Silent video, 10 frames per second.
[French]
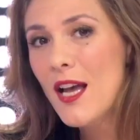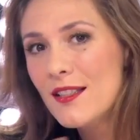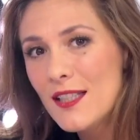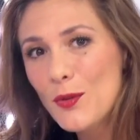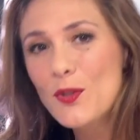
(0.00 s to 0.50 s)

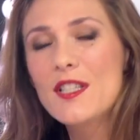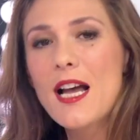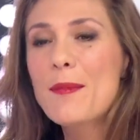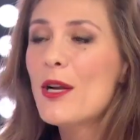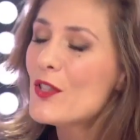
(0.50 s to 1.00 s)
c'est une star,
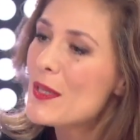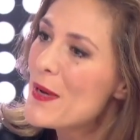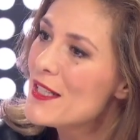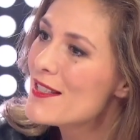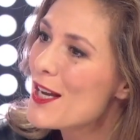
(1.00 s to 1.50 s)
mais alors c'est
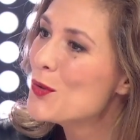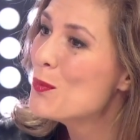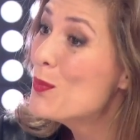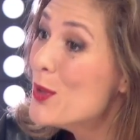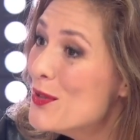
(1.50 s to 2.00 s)
pas une star de
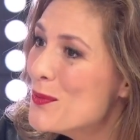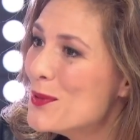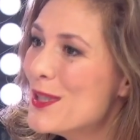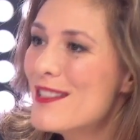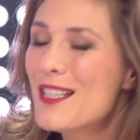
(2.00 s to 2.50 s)

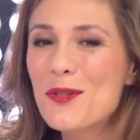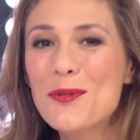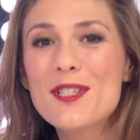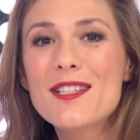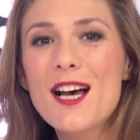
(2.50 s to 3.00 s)
Bollywood, c'est
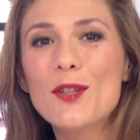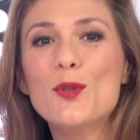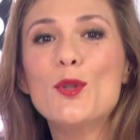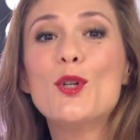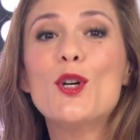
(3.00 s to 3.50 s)
une star
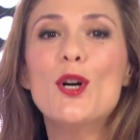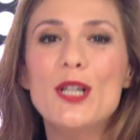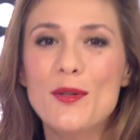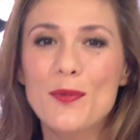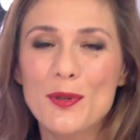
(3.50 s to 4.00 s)
de
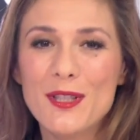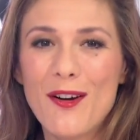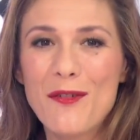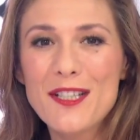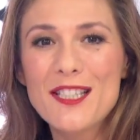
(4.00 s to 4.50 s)
Hollywood
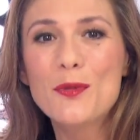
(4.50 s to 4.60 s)
En fait, c'est